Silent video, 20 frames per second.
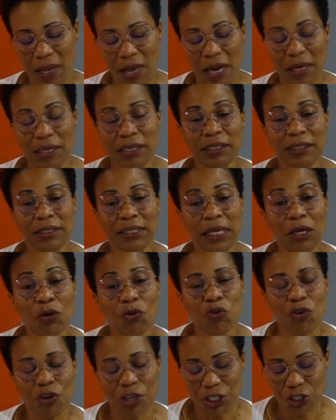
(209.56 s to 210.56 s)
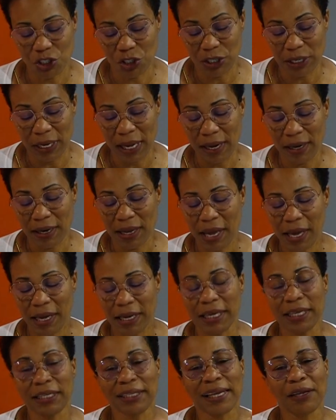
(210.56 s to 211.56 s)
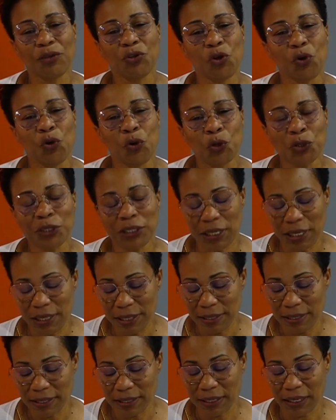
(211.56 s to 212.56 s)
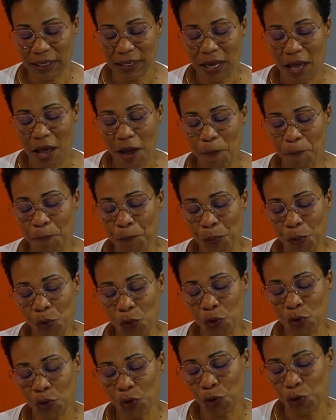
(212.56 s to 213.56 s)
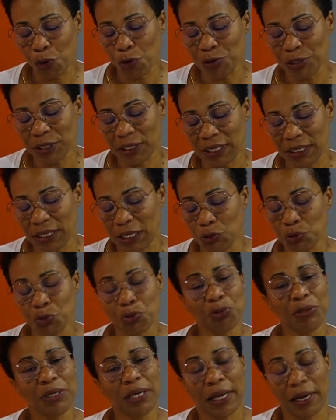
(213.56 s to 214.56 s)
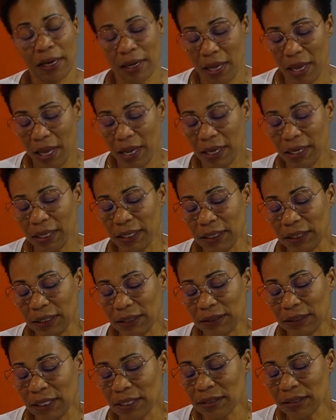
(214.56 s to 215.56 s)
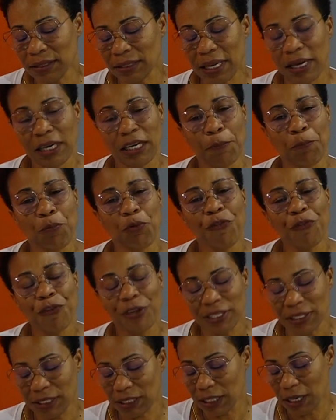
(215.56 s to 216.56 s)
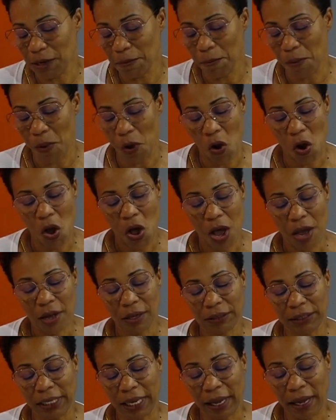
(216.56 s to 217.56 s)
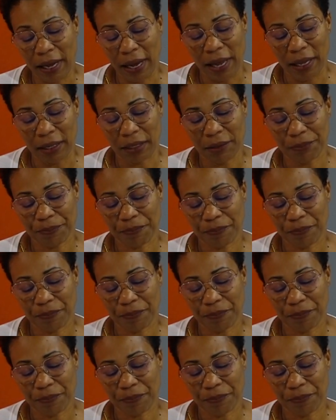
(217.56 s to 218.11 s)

L'idée originale était de l'utiliser pour creuser des tunnels et d'installer plus facilement des rails